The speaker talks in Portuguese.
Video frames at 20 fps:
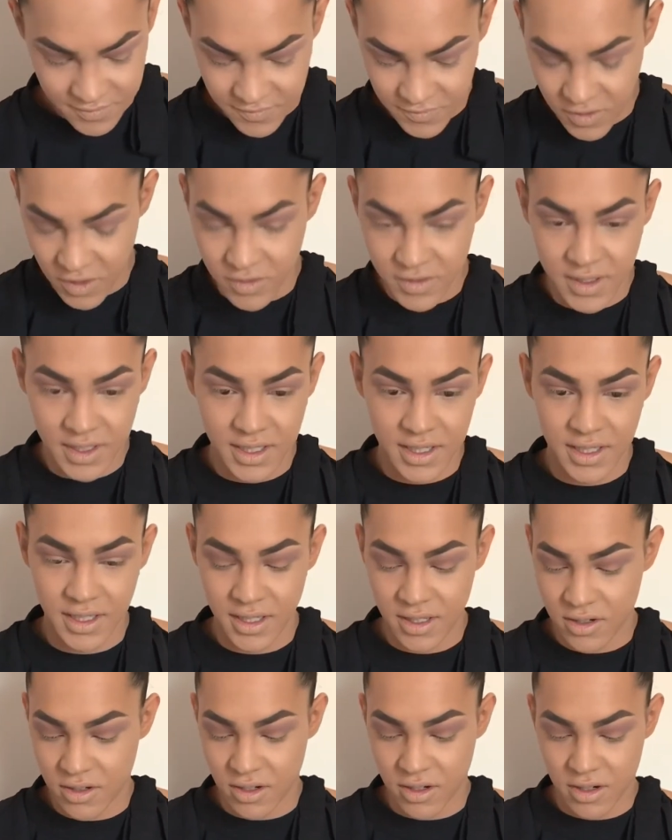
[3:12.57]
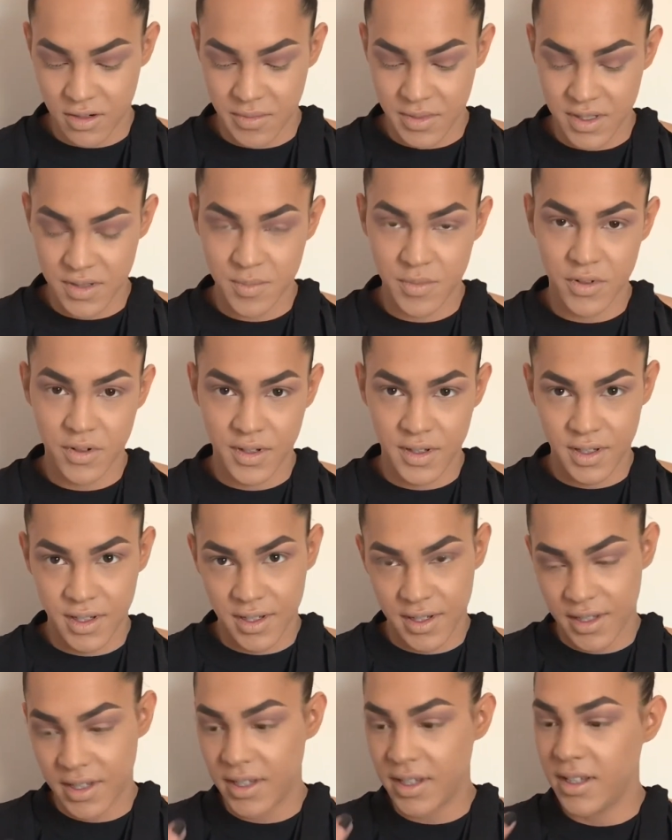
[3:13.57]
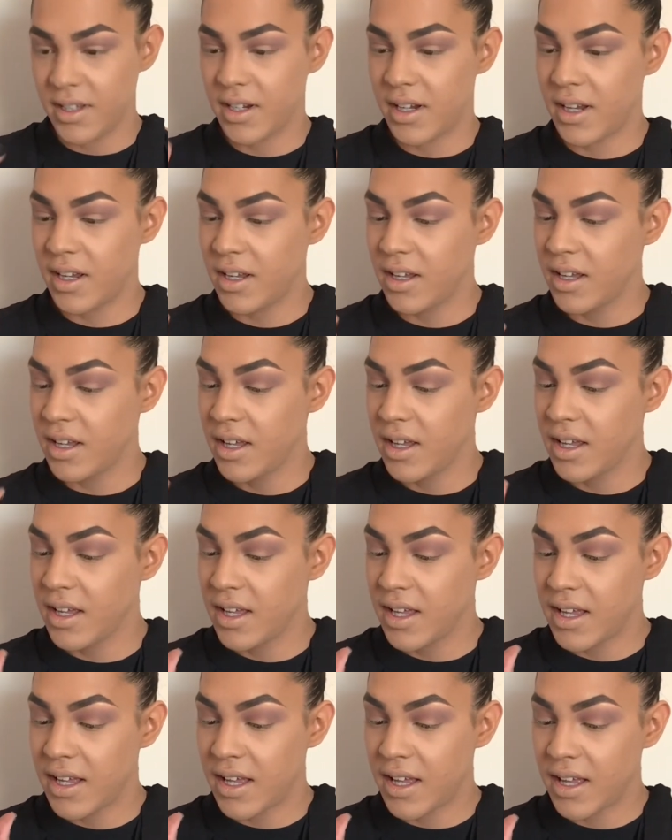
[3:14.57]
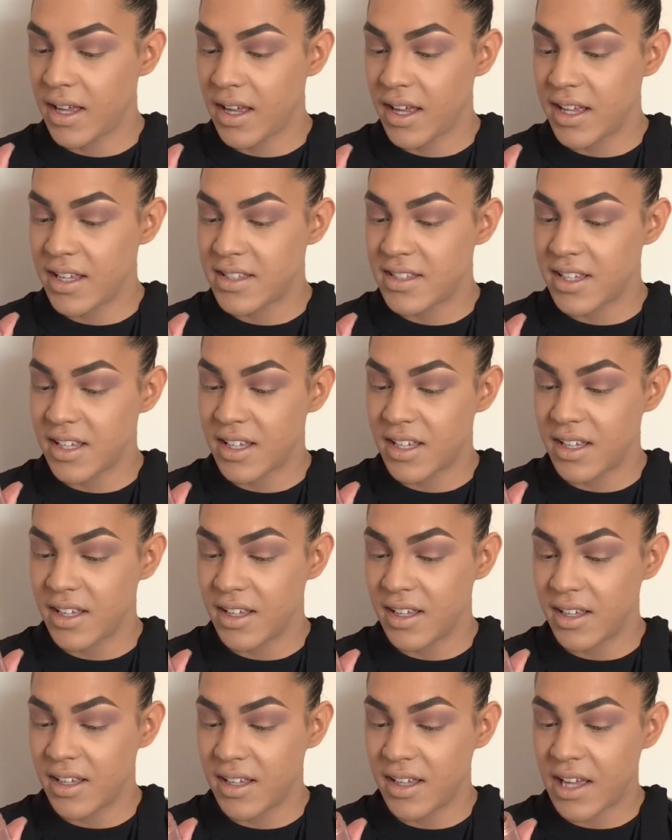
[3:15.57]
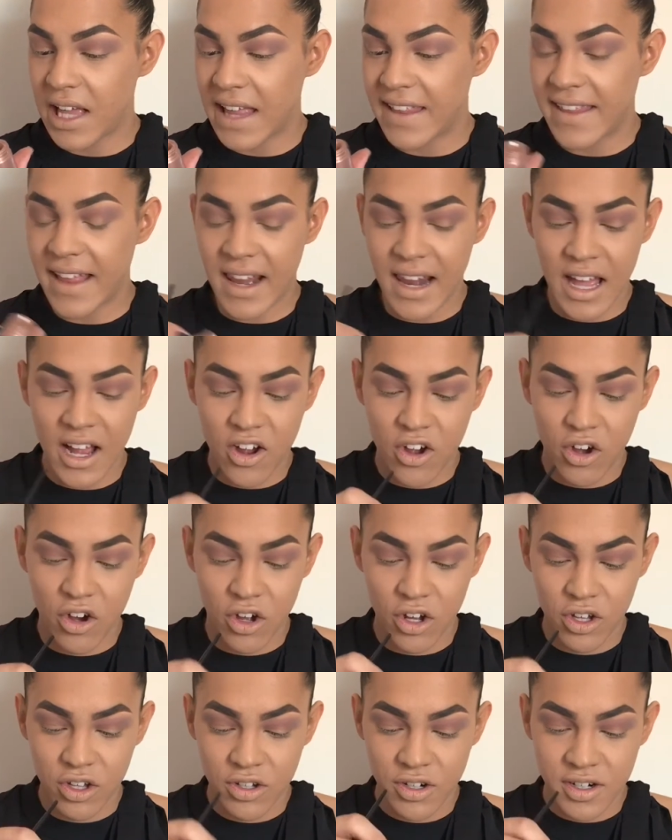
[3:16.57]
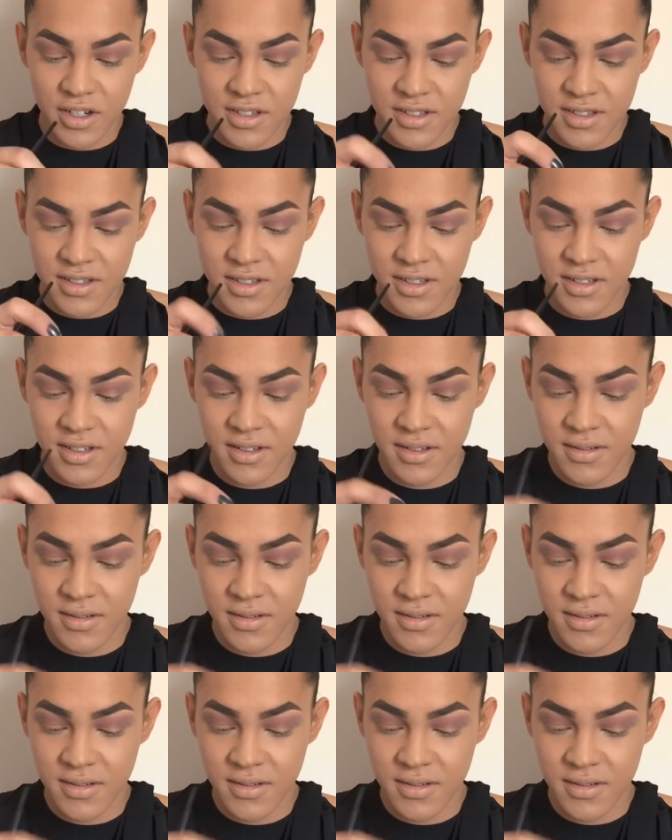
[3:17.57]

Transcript: Volta aqui, coloca mais um pouquinho aqui, né? Esse aqui é da La Colors.